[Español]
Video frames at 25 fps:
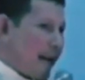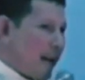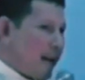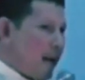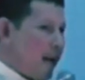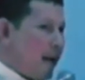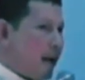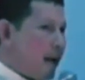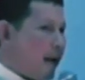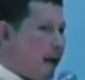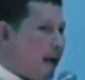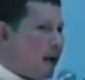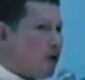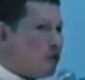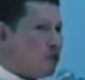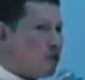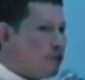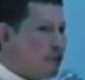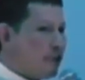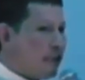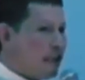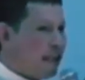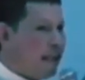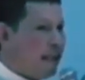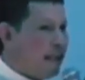para que la haga
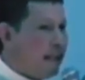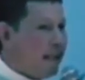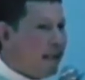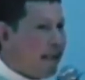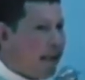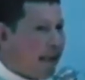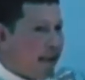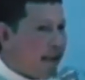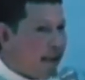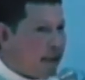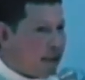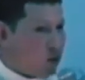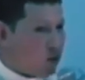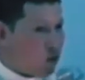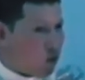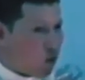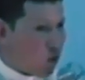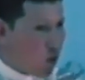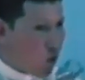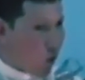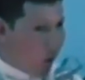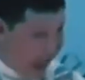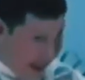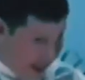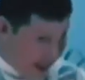usted en
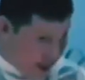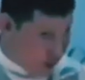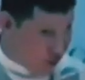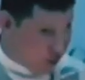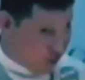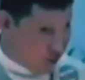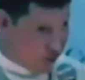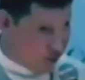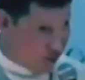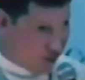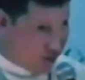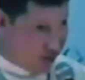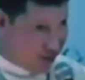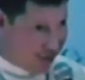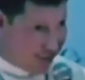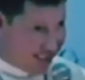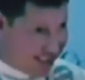su cuarto.